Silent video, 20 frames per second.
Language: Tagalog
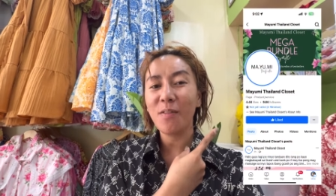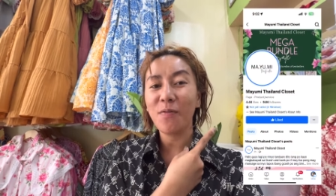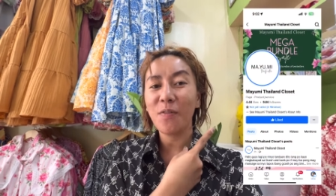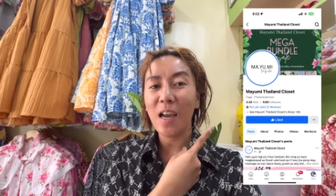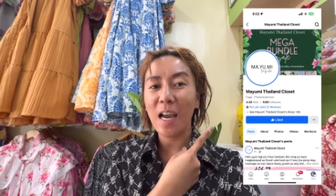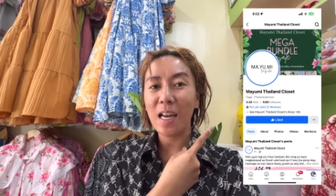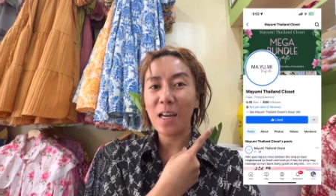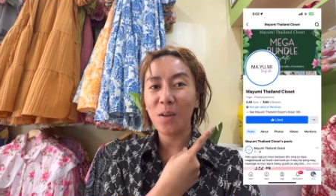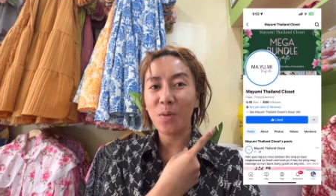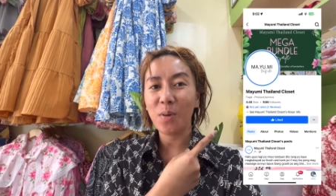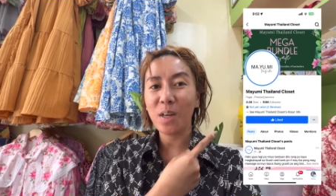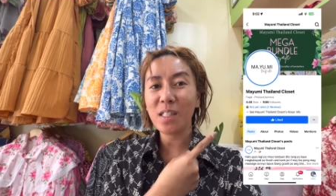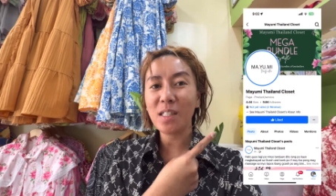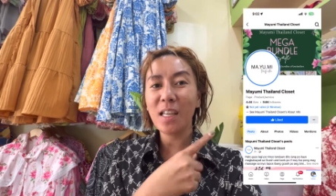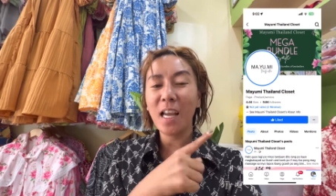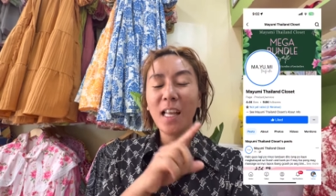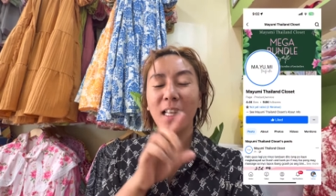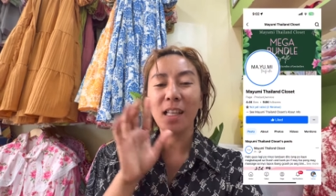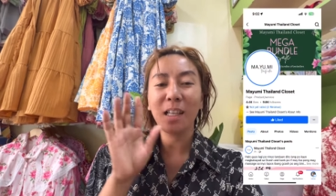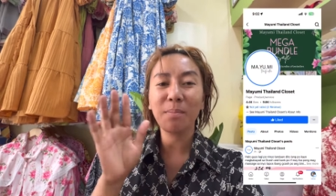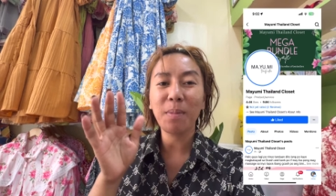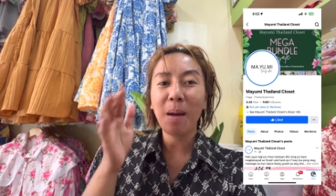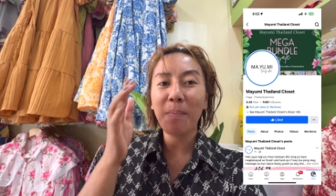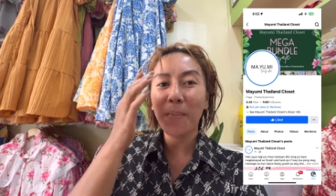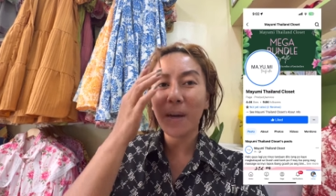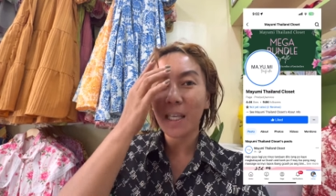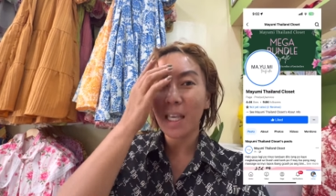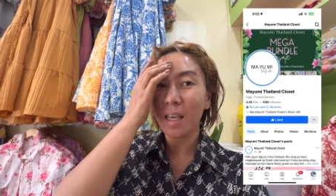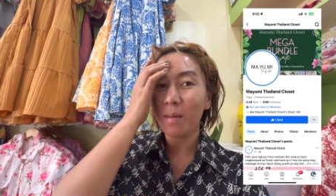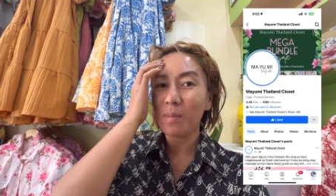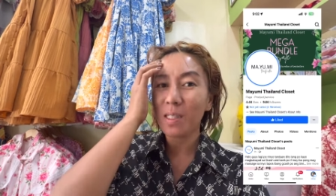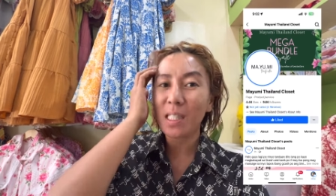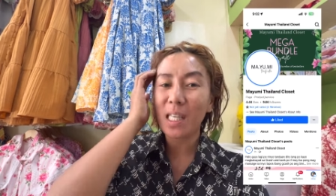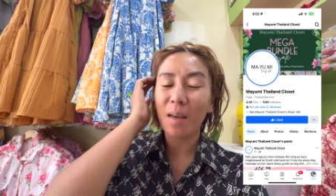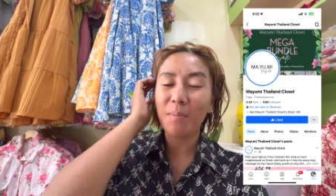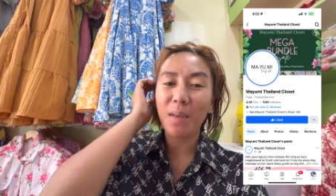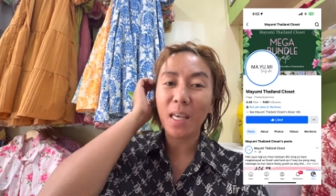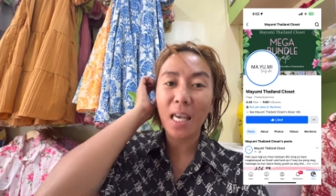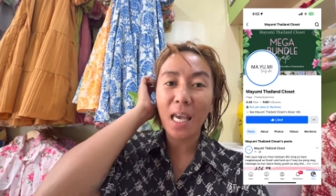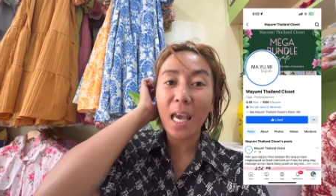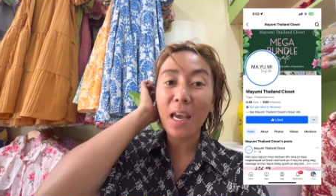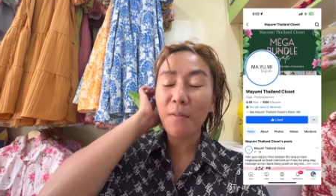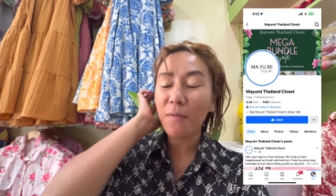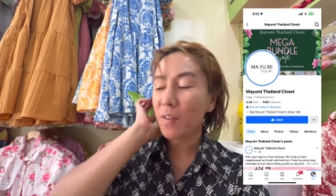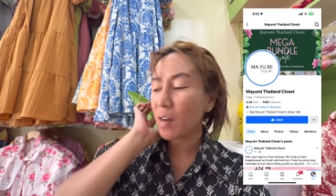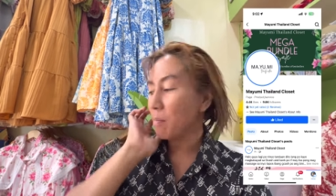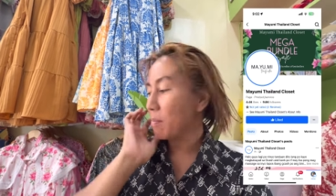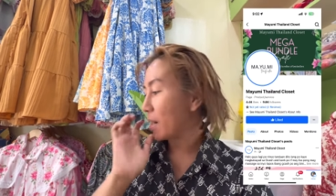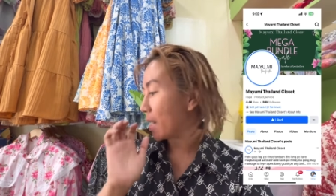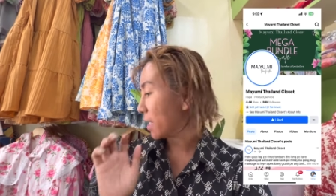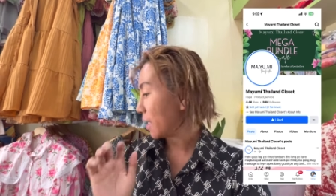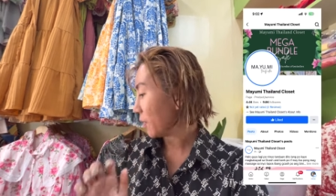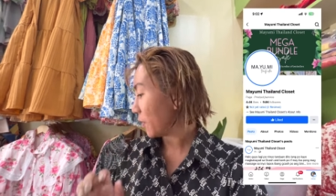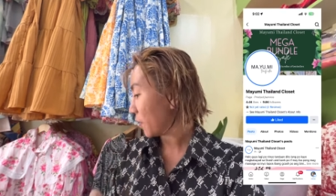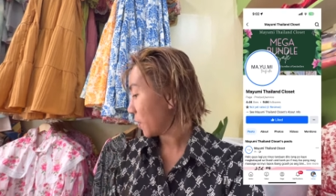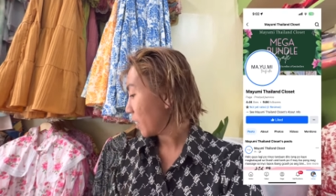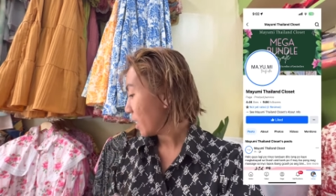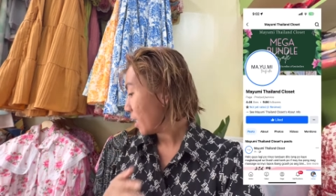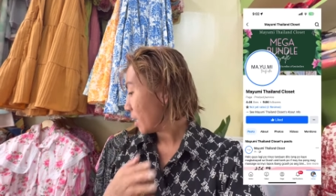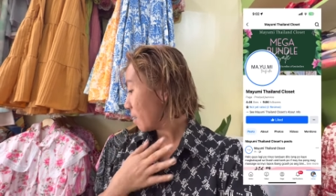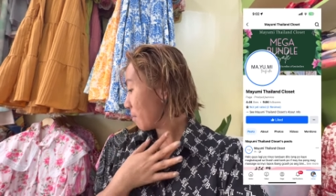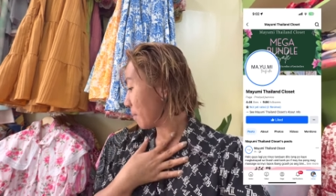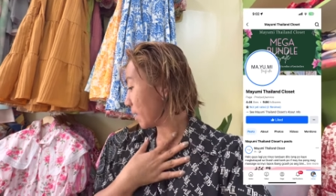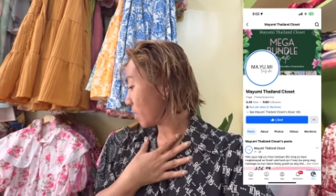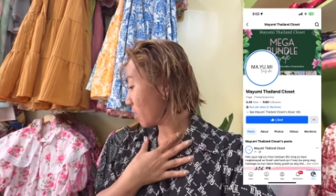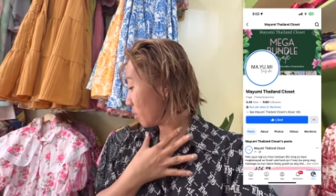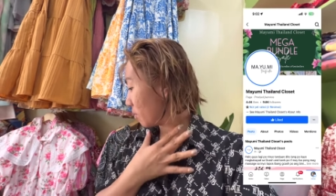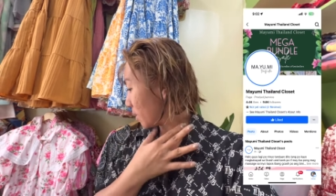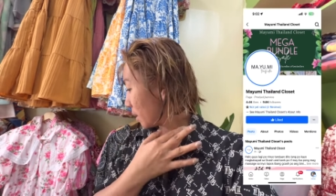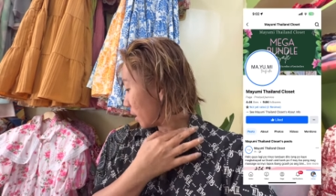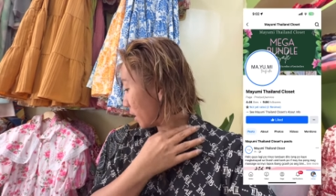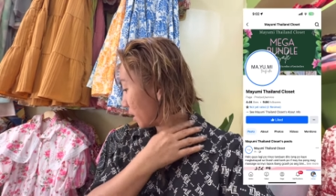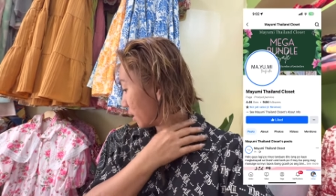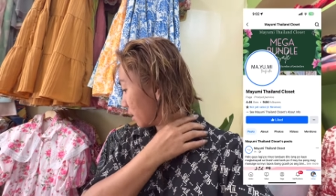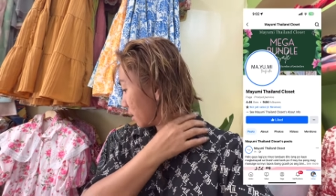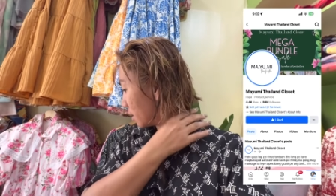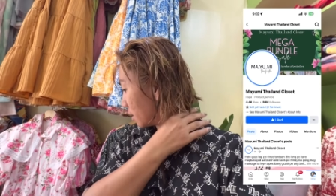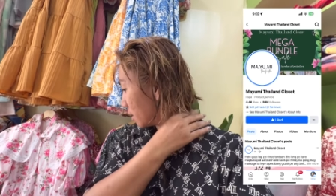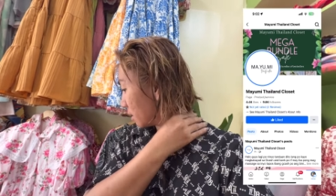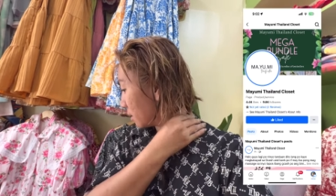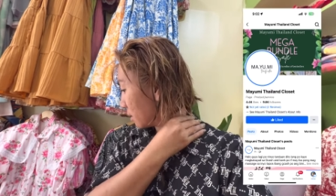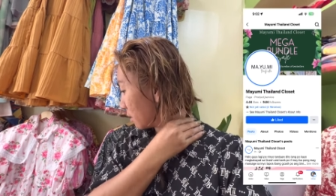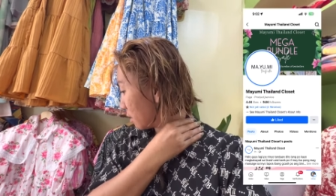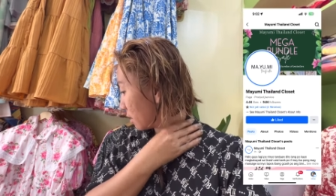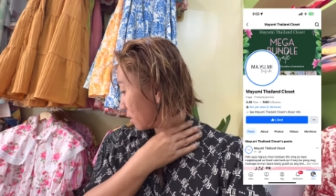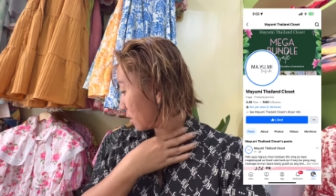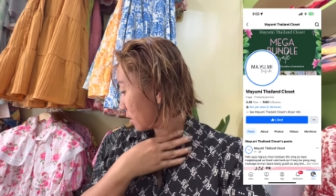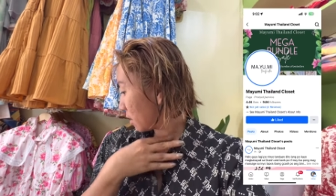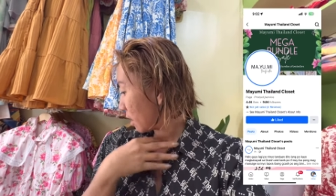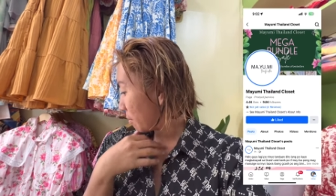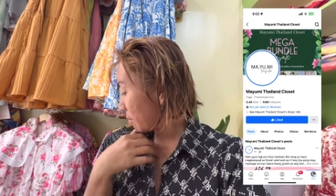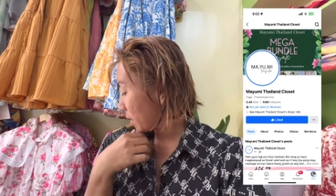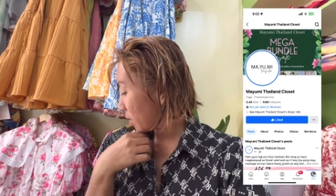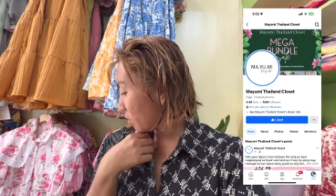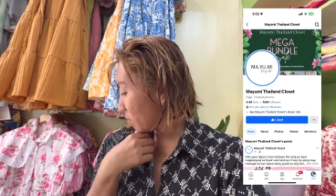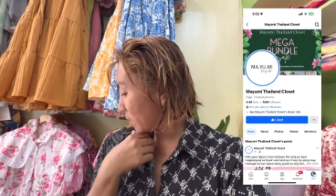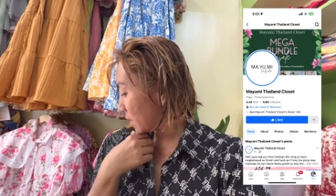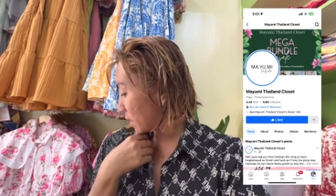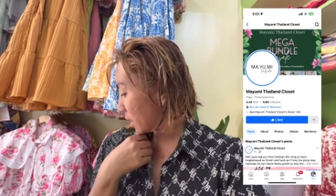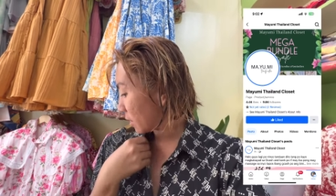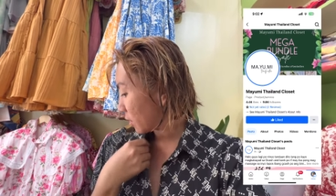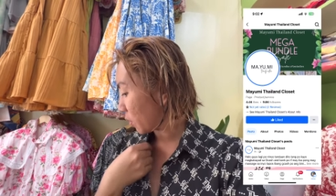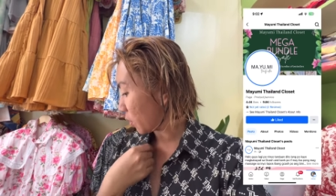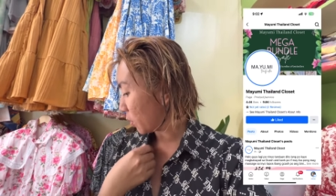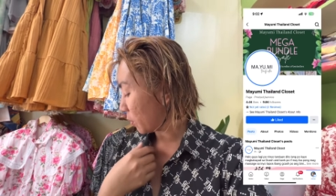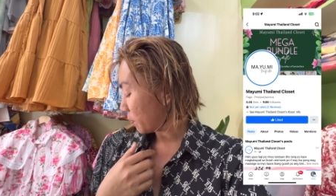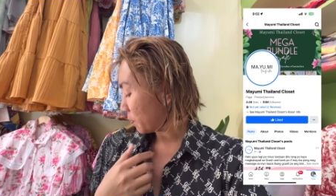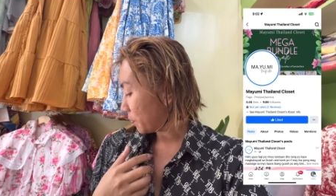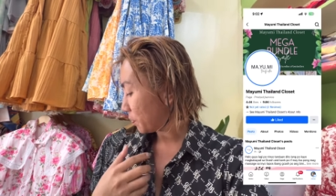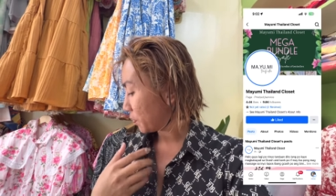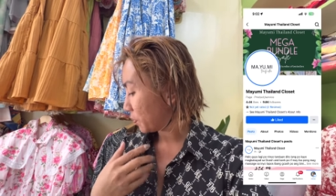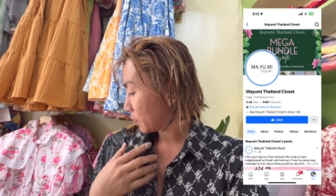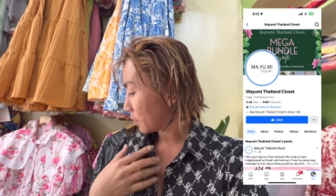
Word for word: followers dahil nagpapagames kami every month. Mayumi? Ah, oh, Mayumi's at home.